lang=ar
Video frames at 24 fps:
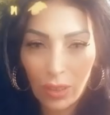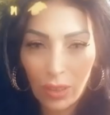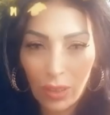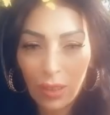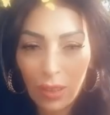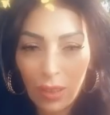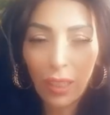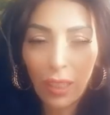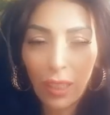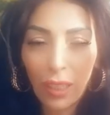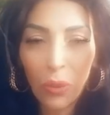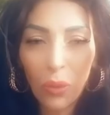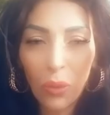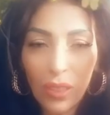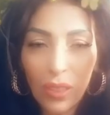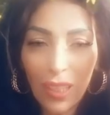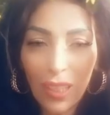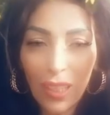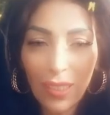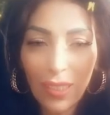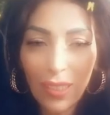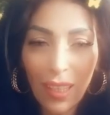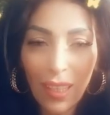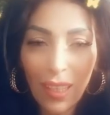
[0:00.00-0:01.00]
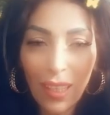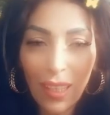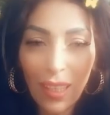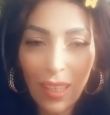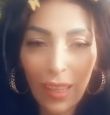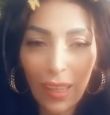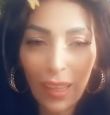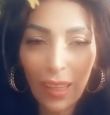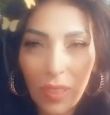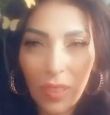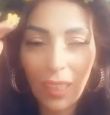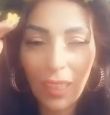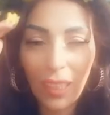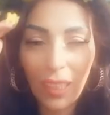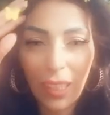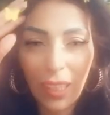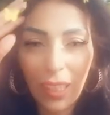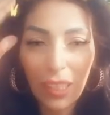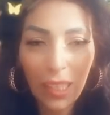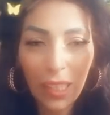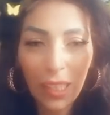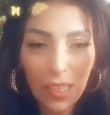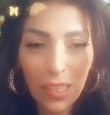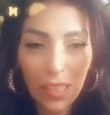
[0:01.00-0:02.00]
كاين وحده صتها كاتبت
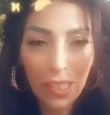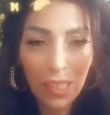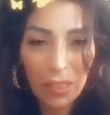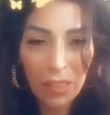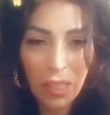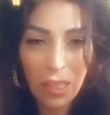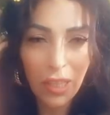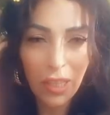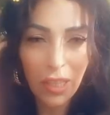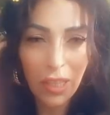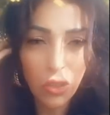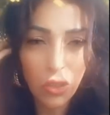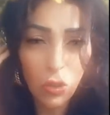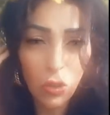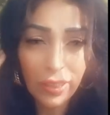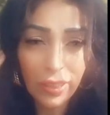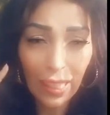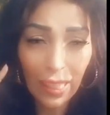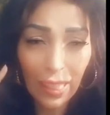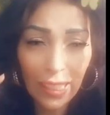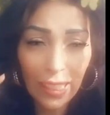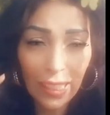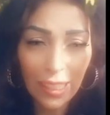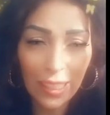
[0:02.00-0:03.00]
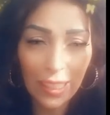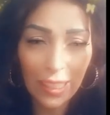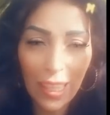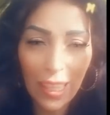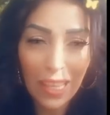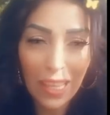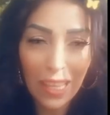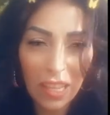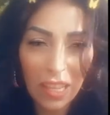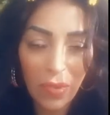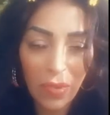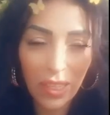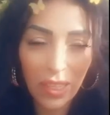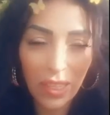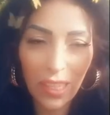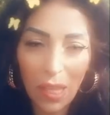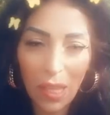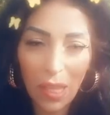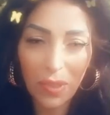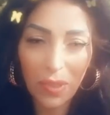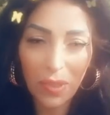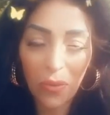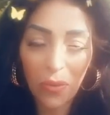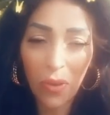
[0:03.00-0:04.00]
لي شغل راكي عريانه ما كاين
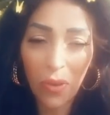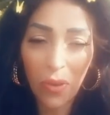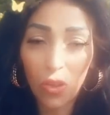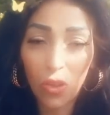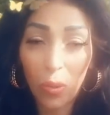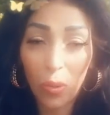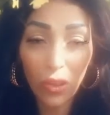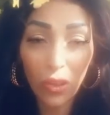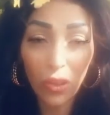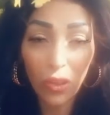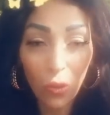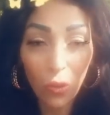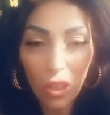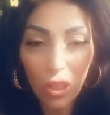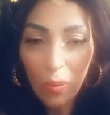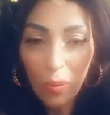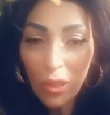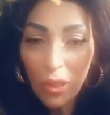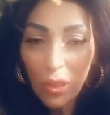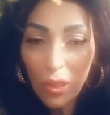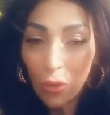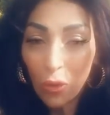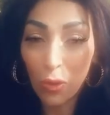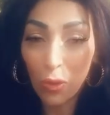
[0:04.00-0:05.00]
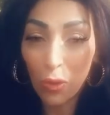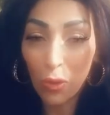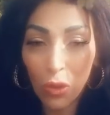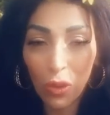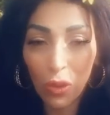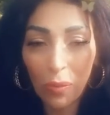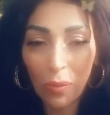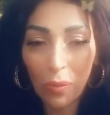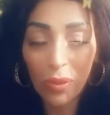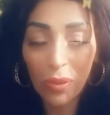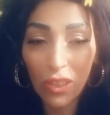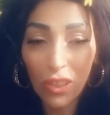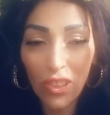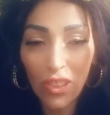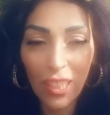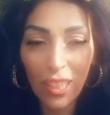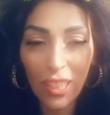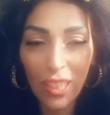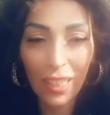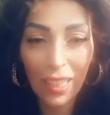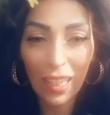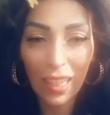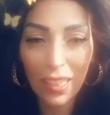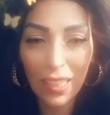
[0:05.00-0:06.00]
لابسه والو بغيت نقول لك بلي كنت مسطوره
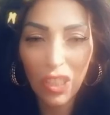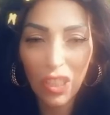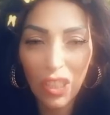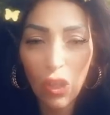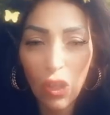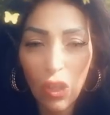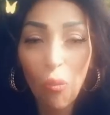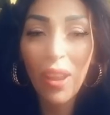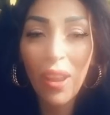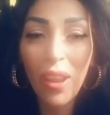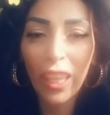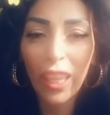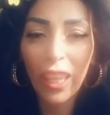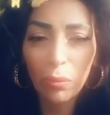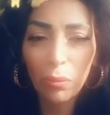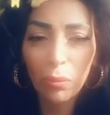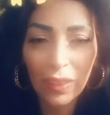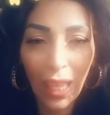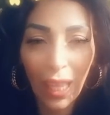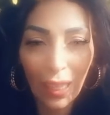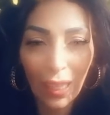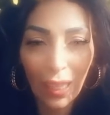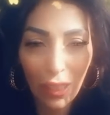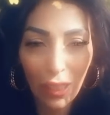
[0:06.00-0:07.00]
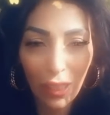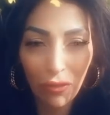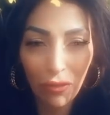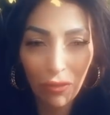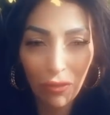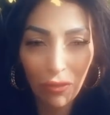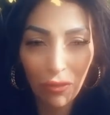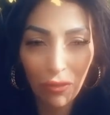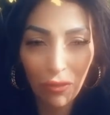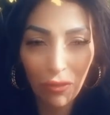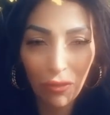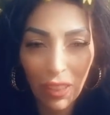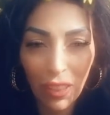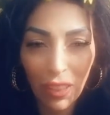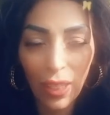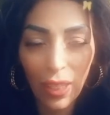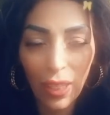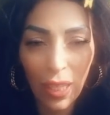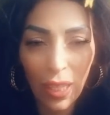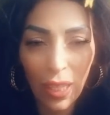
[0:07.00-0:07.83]
برجلي راسي وما كان ما دخلك فيا اولا